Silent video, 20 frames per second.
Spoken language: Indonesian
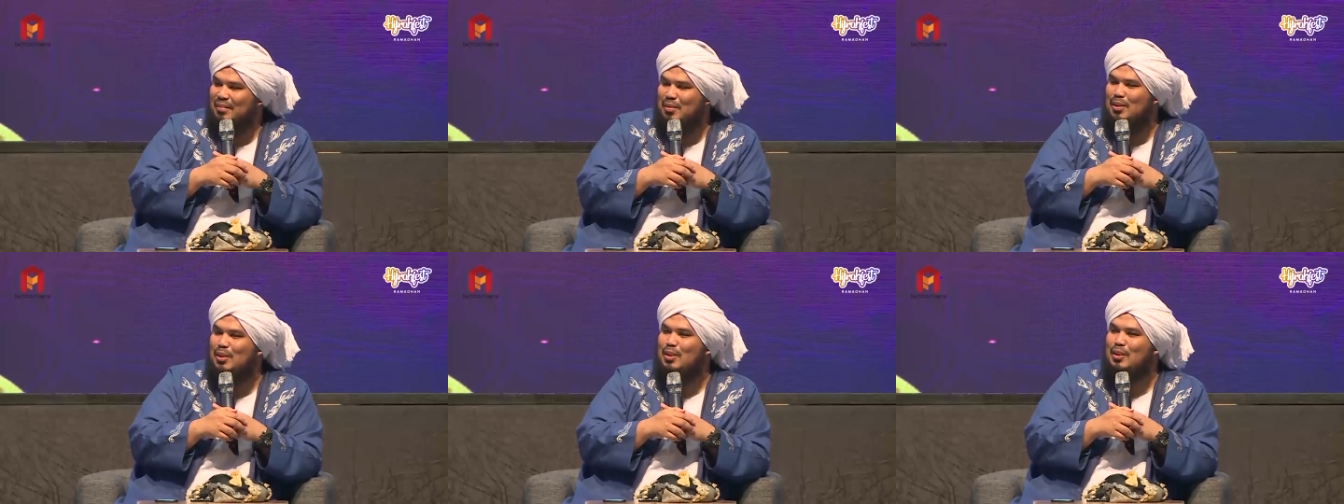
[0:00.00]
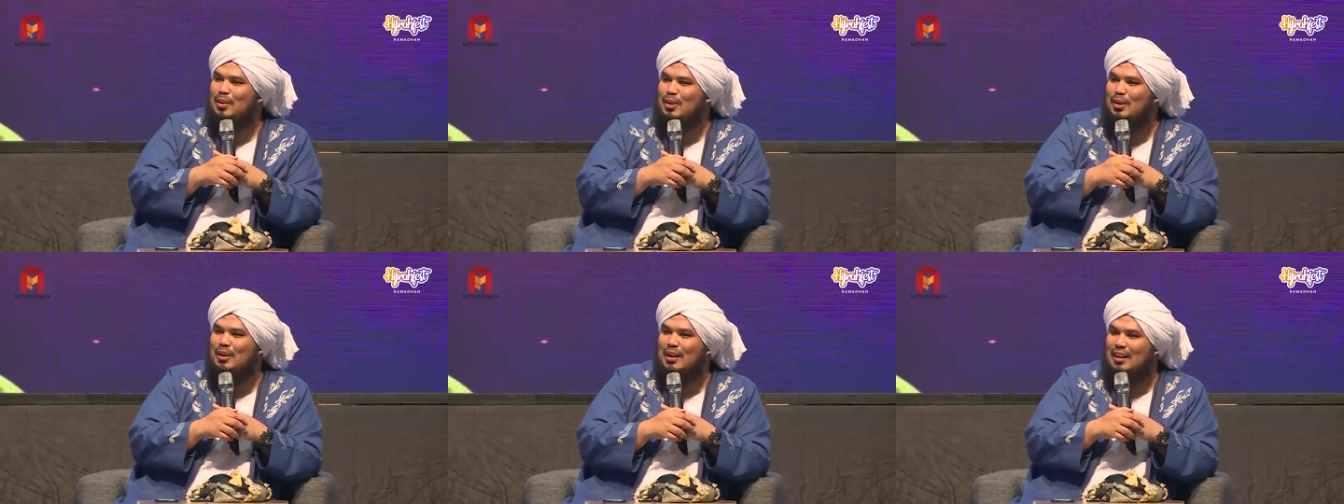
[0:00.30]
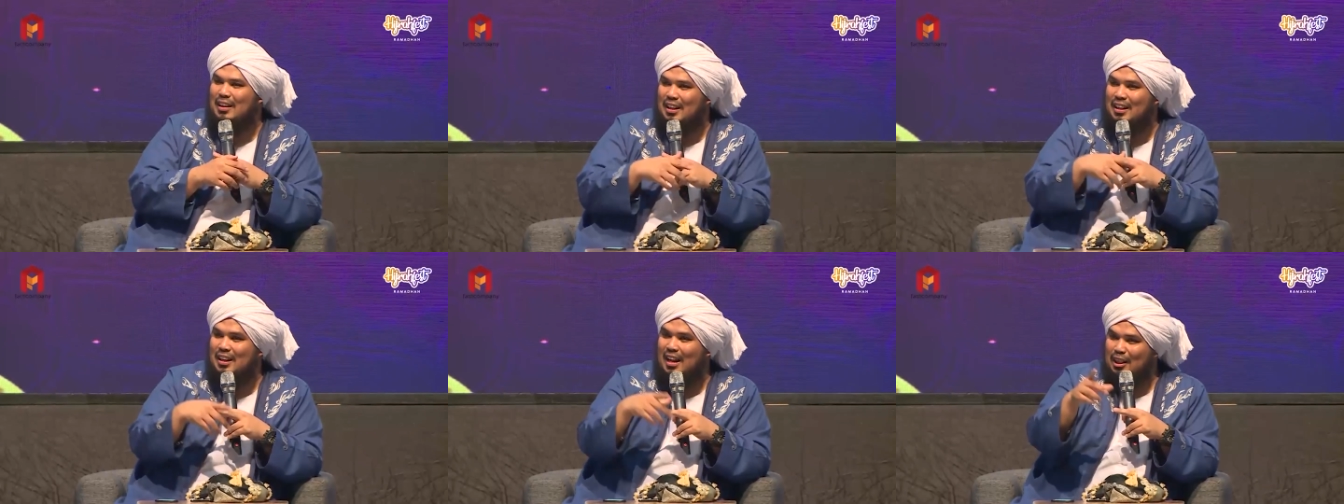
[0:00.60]
Eh, betul,
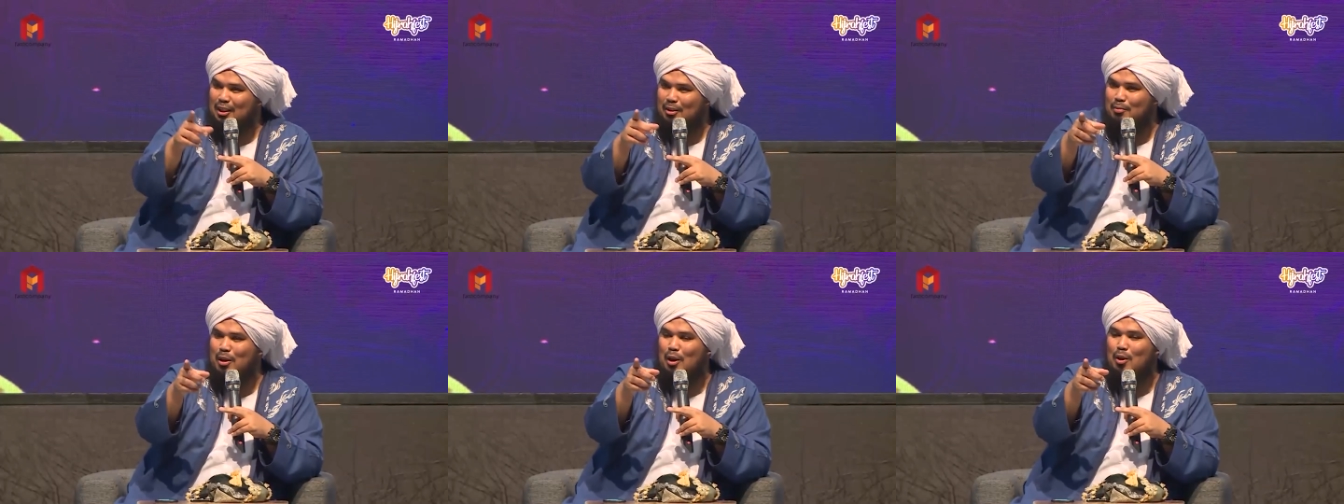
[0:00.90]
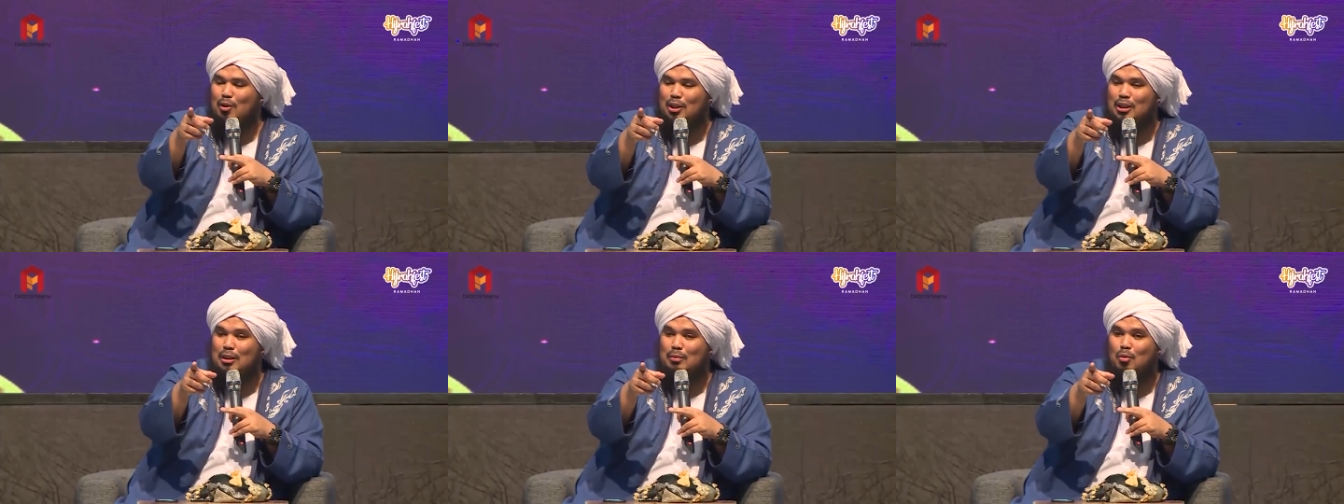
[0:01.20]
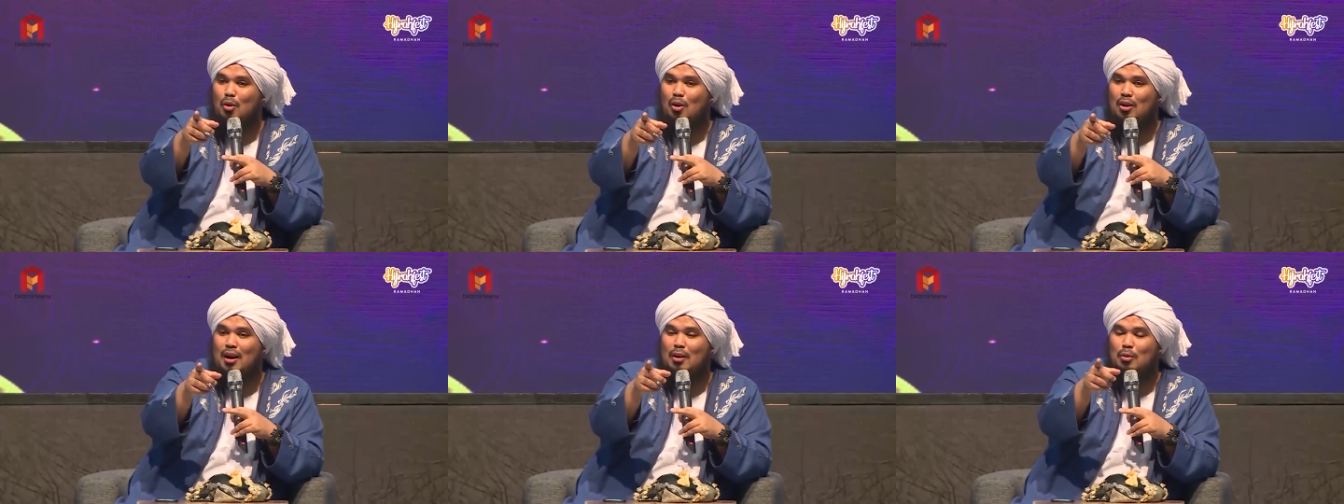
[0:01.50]
nanti antum kalau
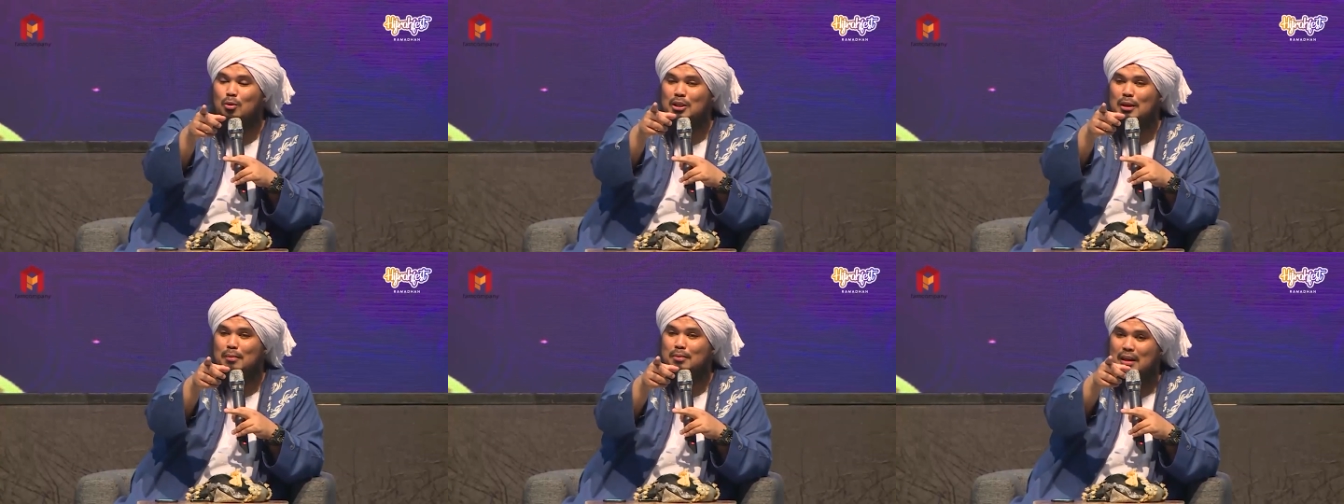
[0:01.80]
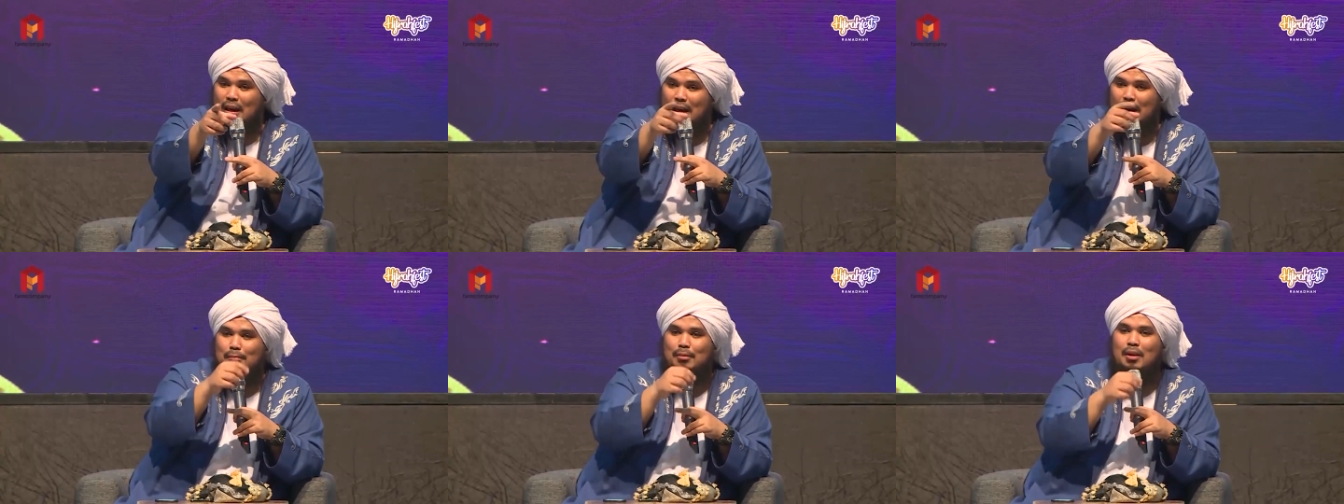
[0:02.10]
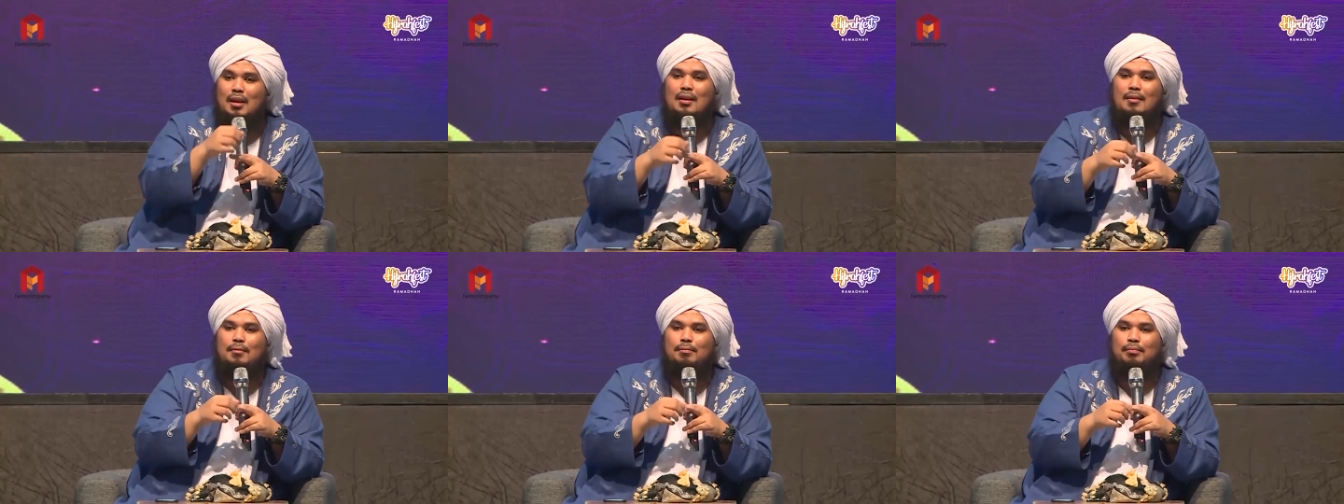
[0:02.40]
ketemu orang ucap
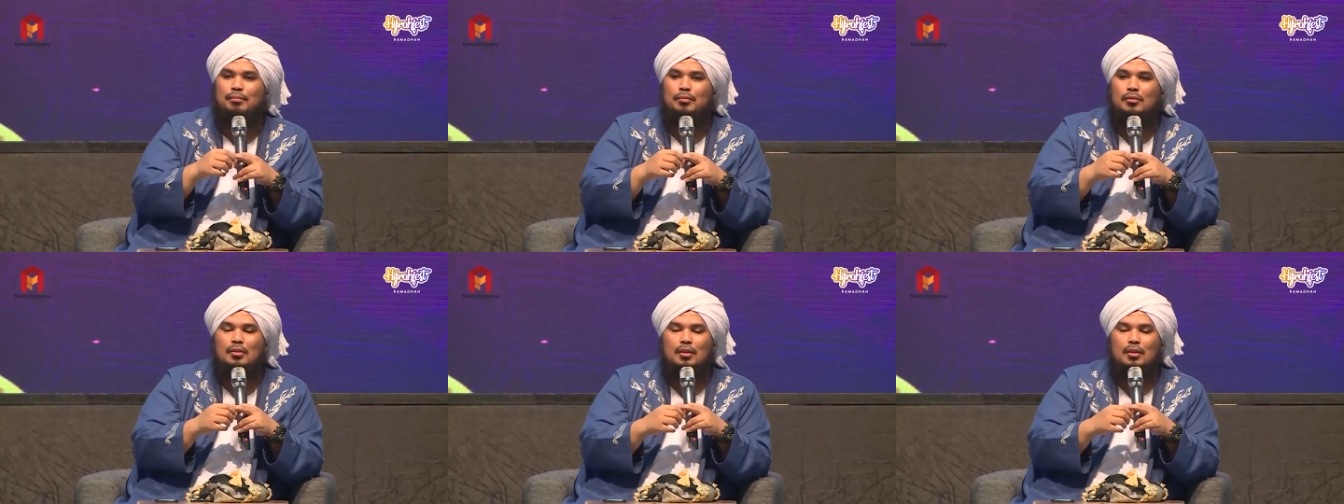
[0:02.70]
salam ya.